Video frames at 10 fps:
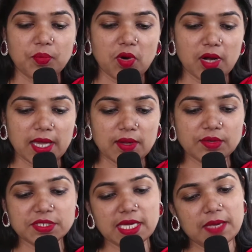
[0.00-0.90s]
পড়াও
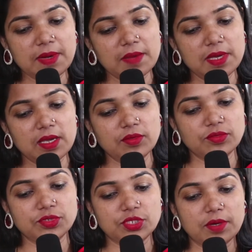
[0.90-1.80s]
যে এভাবে
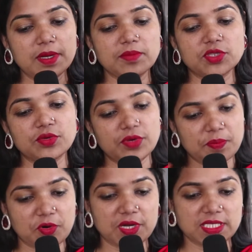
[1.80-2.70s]
উৎসবের মতো করে
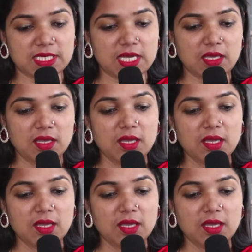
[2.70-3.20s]
পড়া যায়